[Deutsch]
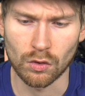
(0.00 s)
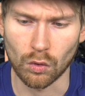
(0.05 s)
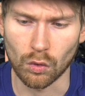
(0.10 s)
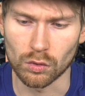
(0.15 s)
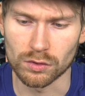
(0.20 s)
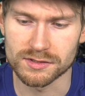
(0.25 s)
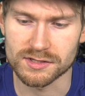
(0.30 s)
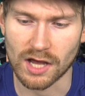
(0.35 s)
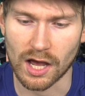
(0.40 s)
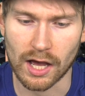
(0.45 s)

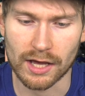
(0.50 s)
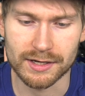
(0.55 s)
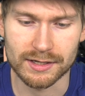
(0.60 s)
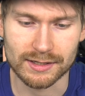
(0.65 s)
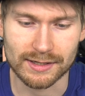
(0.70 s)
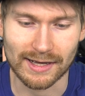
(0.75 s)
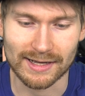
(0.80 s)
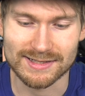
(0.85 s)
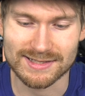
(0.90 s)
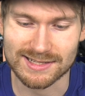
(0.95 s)
und eine
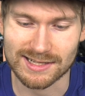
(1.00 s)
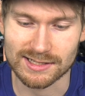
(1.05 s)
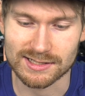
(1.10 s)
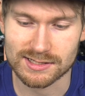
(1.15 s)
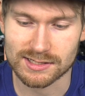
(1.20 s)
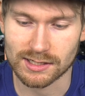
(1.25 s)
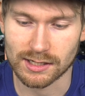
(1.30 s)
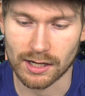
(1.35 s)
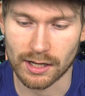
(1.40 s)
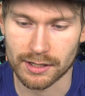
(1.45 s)
ganz,
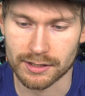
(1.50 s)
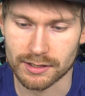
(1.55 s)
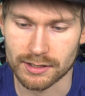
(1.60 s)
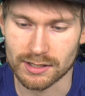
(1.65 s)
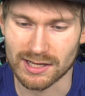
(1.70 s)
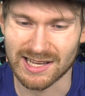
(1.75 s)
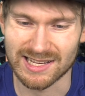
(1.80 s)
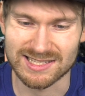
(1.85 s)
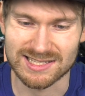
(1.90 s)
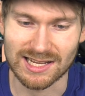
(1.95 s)
ganz
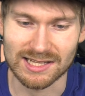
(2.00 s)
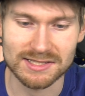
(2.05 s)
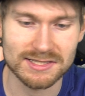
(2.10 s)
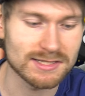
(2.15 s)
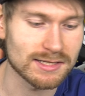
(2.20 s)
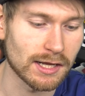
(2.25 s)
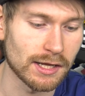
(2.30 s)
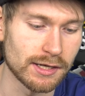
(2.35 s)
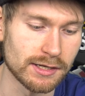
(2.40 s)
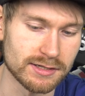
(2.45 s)
kleine
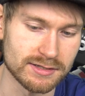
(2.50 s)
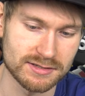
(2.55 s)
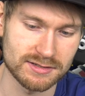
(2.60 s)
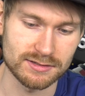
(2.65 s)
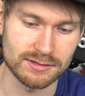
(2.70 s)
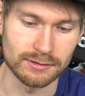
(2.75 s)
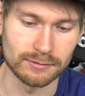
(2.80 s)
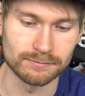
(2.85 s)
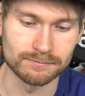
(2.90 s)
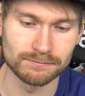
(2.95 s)

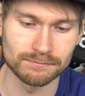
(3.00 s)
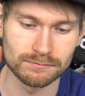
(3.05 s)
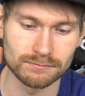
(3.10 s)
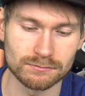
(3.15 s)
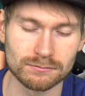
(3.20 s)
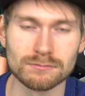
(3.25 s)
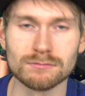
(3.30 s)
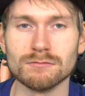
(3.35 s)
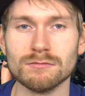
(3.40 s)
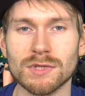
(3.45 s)
Ersatzteilliste
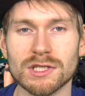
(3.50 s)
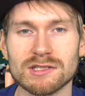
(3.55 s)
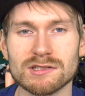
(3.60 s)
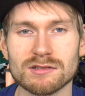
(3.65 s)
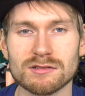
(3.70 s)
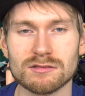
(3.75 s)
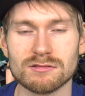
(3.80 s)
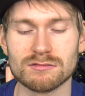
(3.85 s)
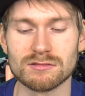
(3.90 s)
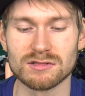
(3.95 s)
mit
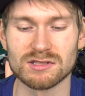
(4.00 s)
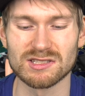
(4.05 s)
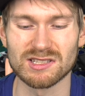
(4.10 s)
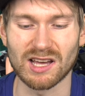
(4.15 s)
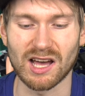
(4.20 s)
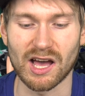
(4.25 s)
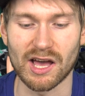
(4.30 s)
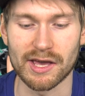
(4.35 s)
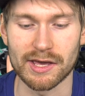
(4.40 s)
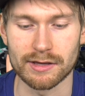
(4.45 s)

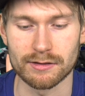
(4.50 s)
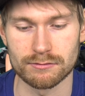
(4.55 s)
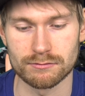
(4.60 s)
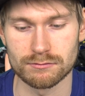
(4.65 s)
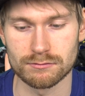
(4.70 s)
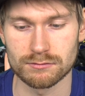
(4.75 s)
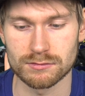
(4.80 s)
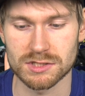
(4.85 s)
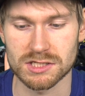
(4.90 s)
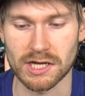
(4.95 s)
drei
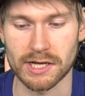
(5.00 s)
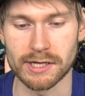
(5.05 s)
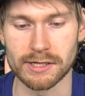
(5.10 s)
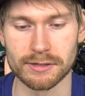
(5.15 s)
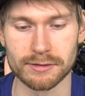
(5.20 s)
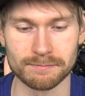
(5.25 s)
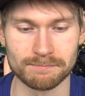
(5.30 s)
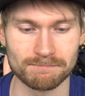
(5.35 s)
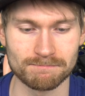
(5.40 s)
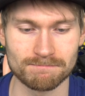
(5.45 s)

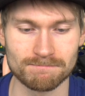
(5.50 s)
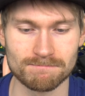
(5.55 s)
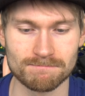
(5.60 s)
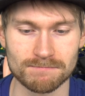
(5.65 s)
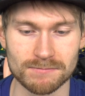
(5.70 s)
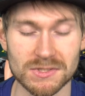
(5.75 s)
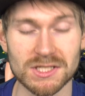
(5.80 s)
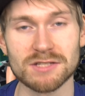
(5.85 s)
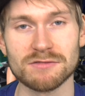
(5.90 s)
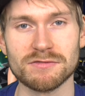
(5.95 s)
Teilen.
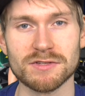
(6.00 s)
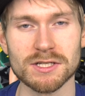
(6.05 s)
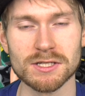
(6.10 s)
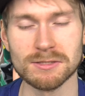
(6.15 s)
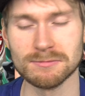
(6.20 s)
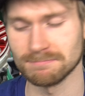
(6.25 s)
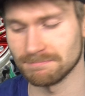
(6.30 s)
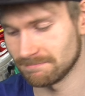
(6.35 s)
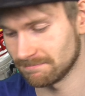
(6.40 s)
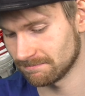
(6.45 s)
Nicht
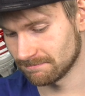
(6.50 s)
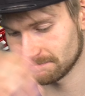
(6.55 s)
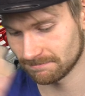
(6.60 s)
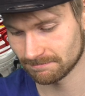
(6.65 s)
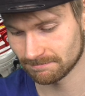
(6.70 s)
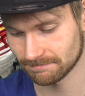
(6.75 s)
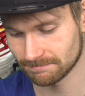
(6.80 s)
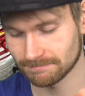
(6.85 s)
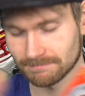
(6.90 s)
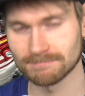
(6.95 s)
viel,
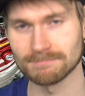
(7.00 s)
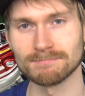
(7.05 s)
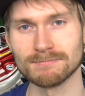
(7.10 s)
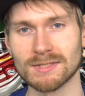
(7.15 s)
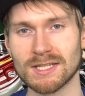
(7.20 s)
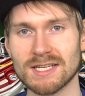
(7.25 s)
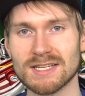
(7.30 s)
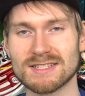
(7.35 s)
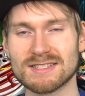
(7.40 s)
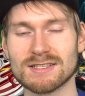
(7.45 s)

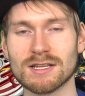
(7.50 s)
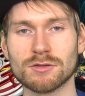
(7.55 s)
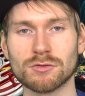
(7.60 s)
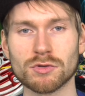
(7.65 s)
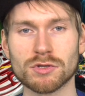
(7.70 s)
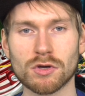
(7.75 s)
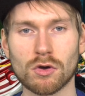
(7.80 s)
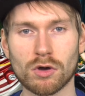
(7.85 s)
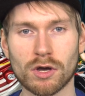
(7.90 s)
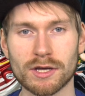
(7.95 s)
ist
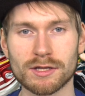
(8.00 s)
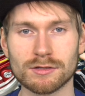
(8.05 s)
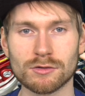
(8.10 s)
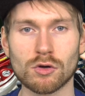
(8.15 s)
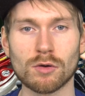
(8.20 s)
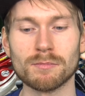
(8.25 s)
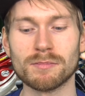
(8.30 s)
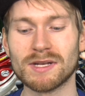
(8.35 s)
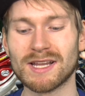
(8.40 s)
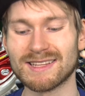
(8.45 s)
natürlich auch ein
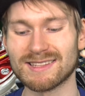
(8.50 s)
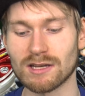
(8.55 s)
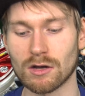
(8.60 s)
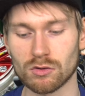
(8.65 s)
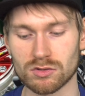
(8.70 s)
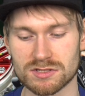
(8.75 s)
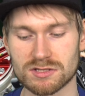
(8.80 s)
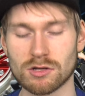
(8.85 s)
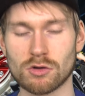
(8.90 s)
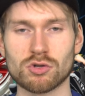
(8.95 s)

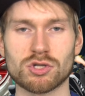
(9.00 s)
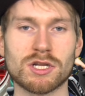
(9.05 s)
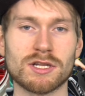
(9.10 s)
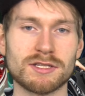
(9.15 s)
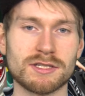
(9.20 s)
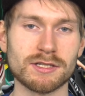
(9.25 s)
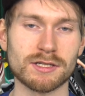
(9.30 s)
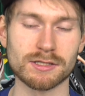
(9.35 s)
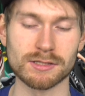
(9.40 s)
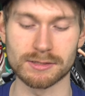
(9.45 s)

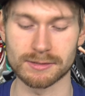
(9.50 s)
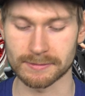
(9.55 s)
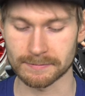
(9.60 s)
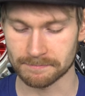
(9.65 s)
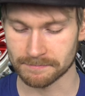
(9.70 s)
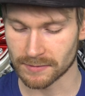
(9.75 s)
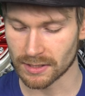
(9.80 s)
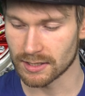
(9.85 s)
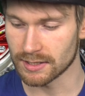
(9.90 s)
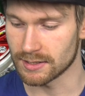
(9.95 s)
Komplettaustauschartikel, ne?
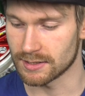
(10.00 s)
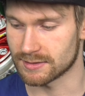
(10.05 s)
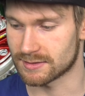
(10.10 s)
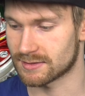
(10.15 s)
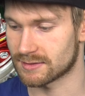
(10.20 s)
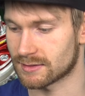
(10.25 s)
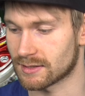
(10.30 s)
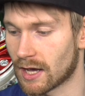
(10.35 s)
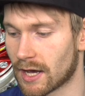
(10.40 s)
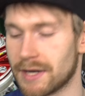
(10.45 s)

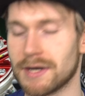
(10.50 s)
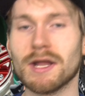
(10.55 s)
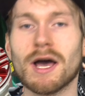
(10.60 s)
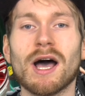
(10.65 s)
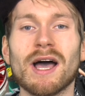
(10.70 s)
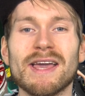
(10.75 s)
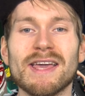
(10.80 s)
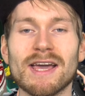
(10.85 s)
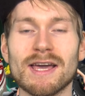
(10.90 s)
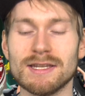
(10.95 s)
ist kein
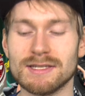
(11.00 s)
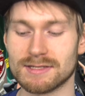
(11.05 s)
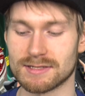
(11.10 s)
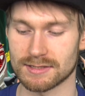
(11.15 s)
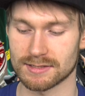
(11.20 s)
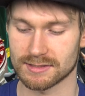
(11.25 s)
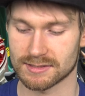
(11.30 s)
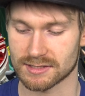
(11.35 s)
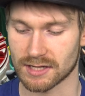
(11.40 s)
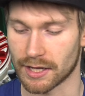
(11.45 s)

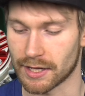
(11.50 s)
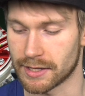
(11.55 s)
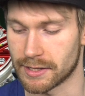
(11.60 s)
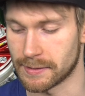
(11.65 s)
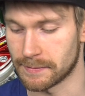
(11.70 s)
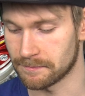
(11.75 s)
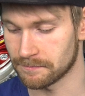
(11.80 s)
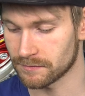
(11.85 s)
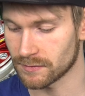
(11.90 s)
High-End-Teil.